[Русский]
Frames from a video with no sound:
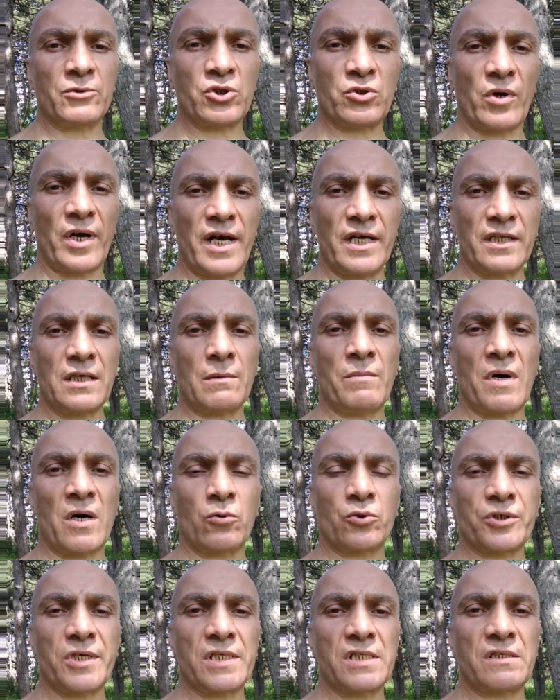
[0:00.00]
что это
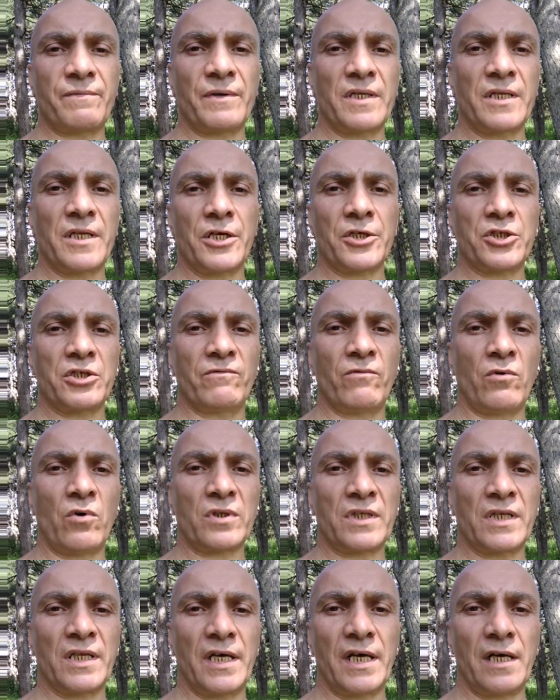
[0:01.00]
могущественное
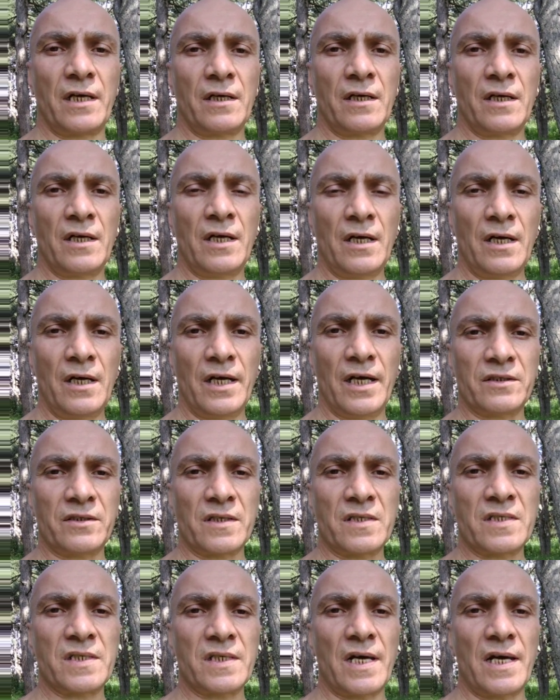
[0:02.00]
животное,
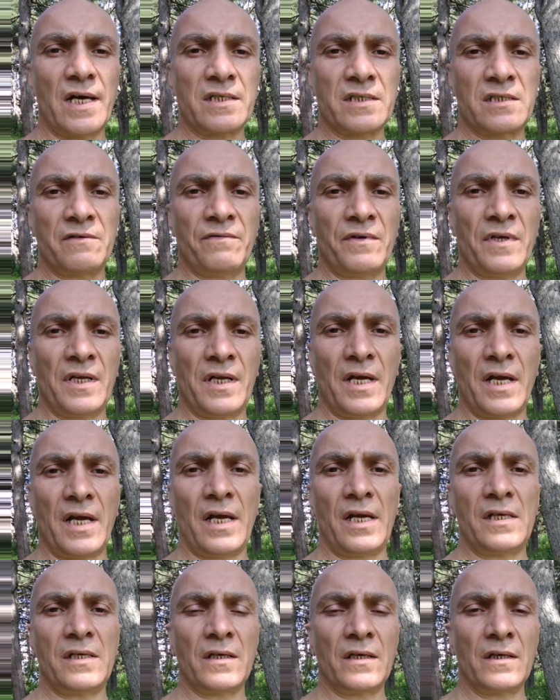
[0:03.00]
это царь
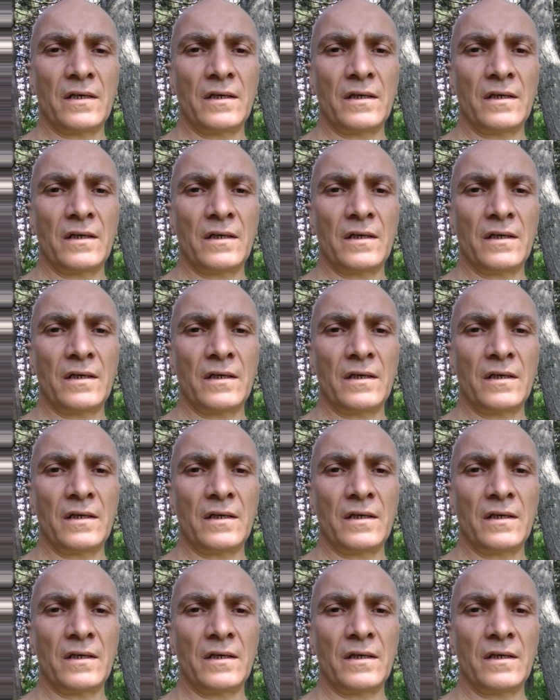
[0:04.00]
зверей,